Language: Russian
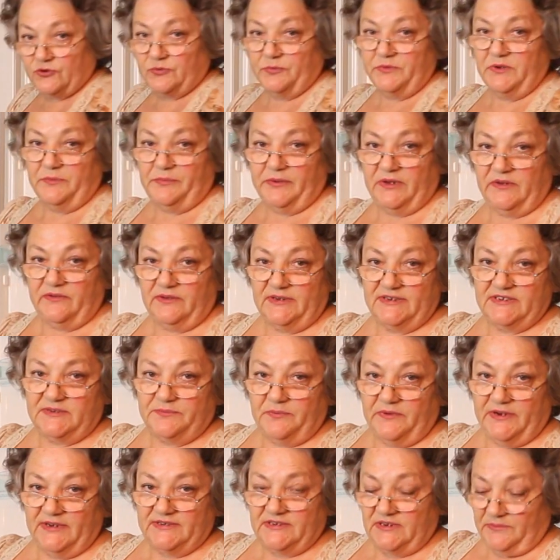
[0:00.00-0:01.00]
чтобы не появилась
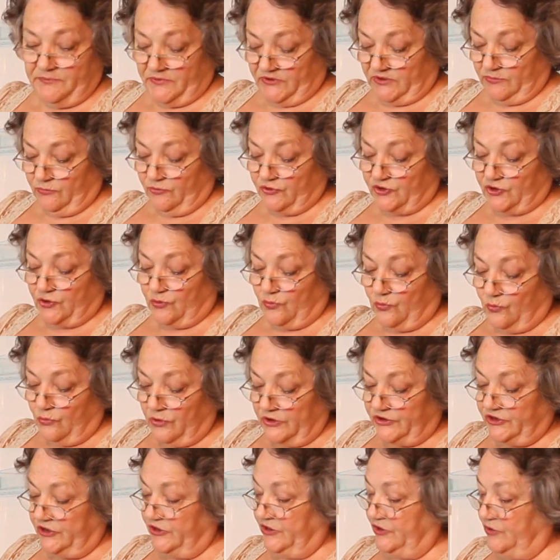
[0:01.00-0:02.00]
плесень. Потому что
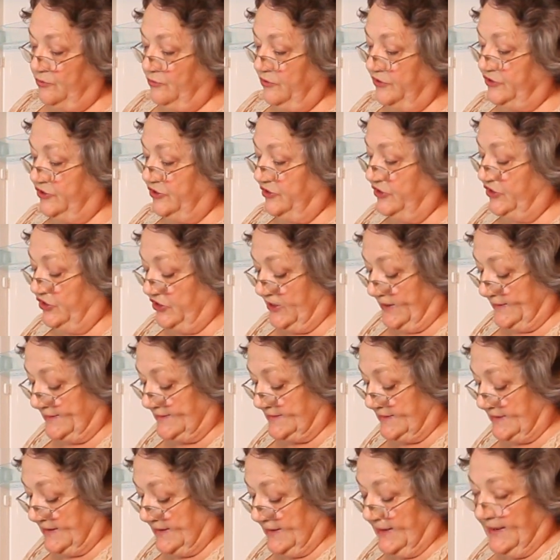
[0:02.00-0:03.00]
очень и очень
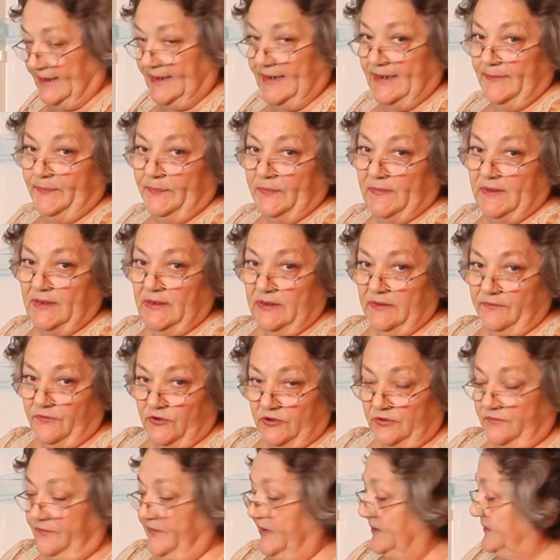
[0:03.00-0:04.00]
часто э,
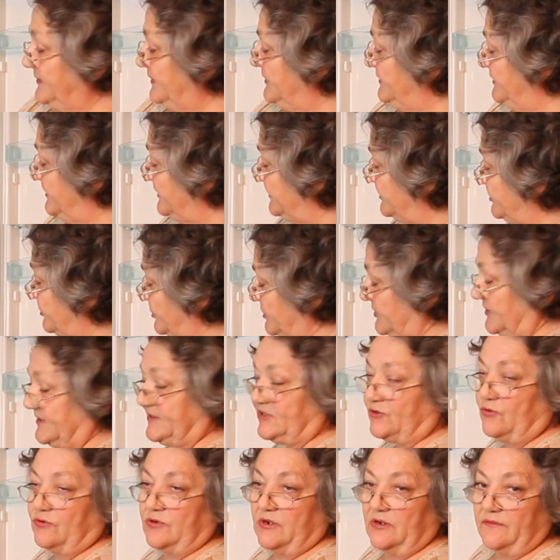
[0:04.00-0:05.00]
вот в этой дырочке для
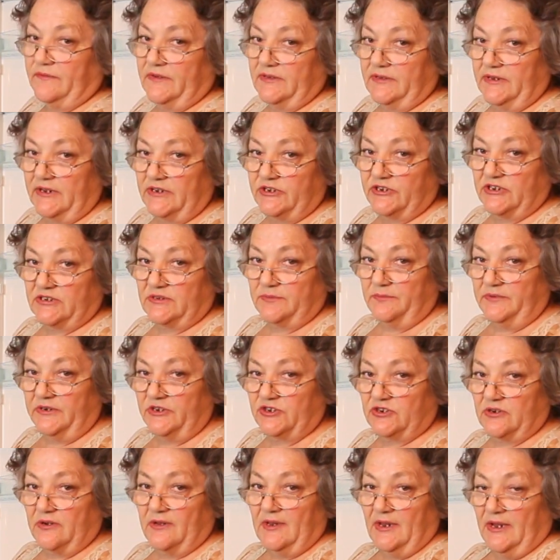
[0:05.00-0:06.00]
стока воды, сейчас
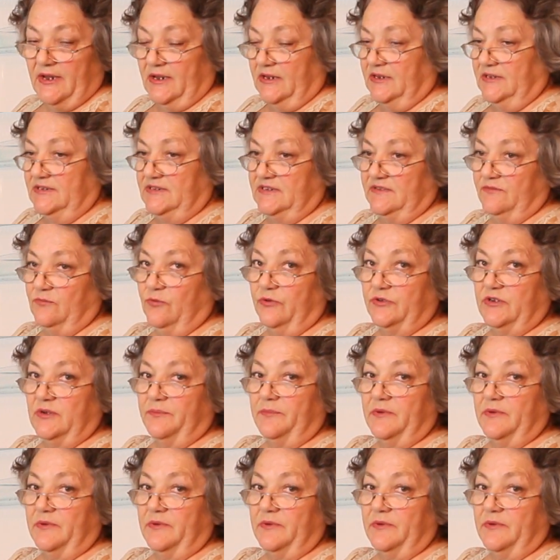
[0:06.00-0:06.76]
ближе, если вы можете